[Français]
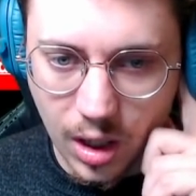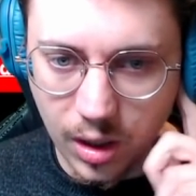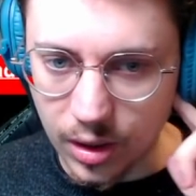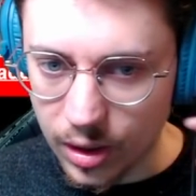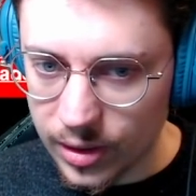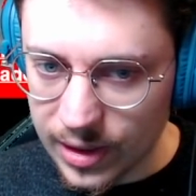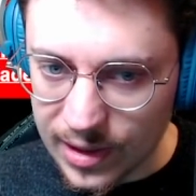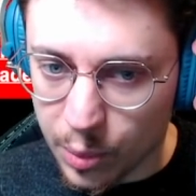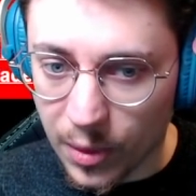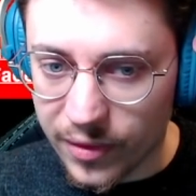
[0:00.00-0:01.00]
Euh, ça
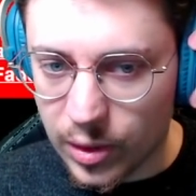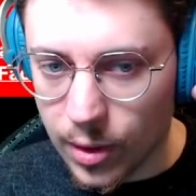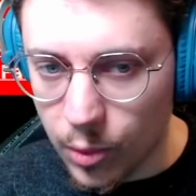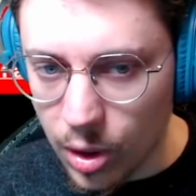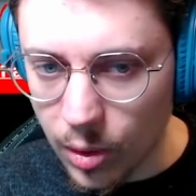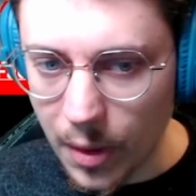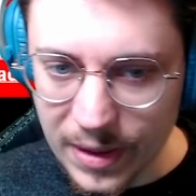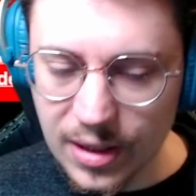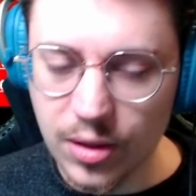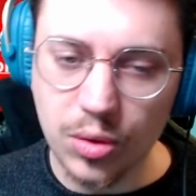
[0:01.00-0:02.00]
c'est pour mes vidéos à moi, on va
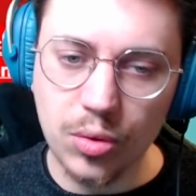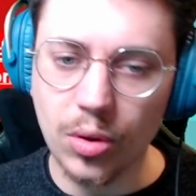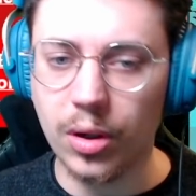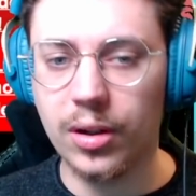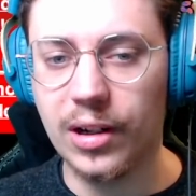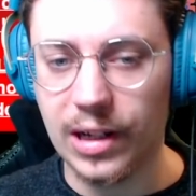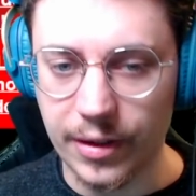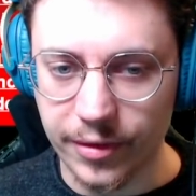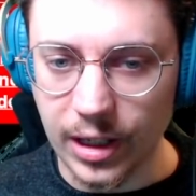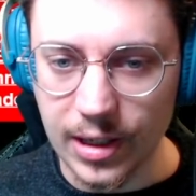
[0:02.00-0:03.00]
passer sur les
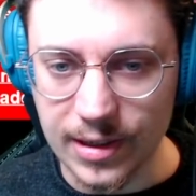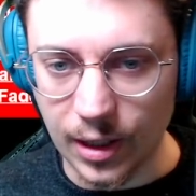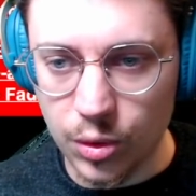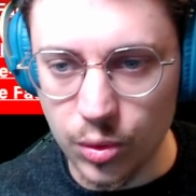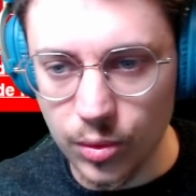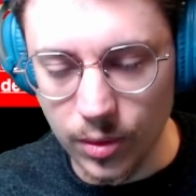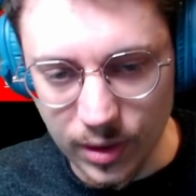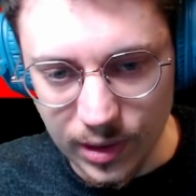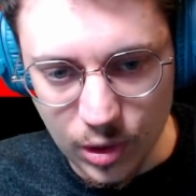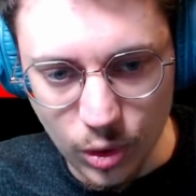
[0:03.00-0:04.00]
vrais actus
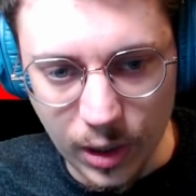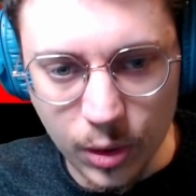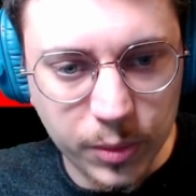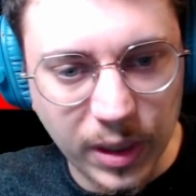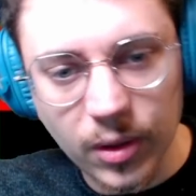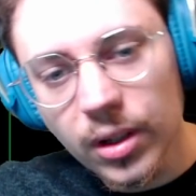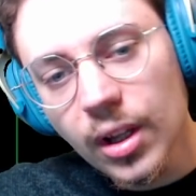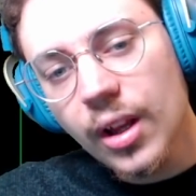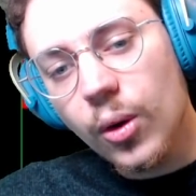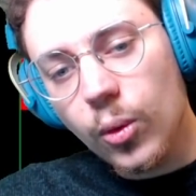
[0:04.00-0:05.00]
des jeux Riot maintenant.
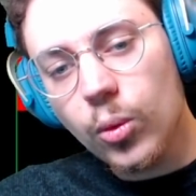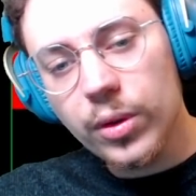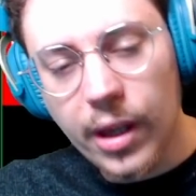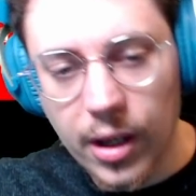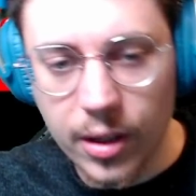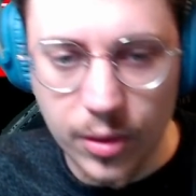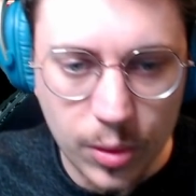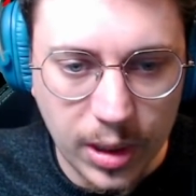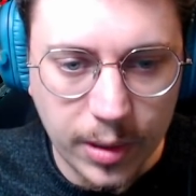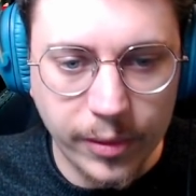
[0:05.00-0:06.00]
On a
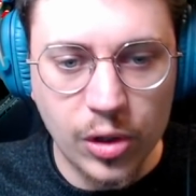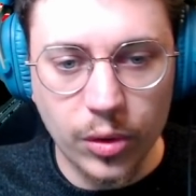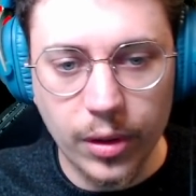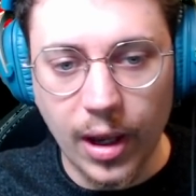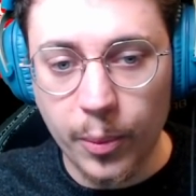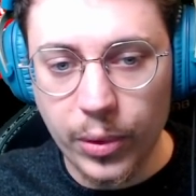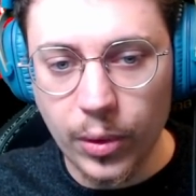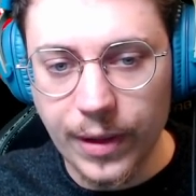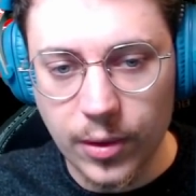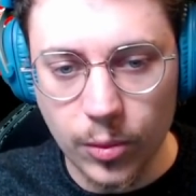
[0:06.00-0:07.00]
sur League of Legends un plan
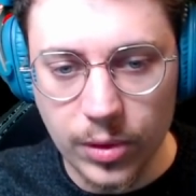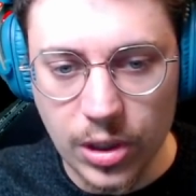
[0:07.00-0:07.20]
d'action des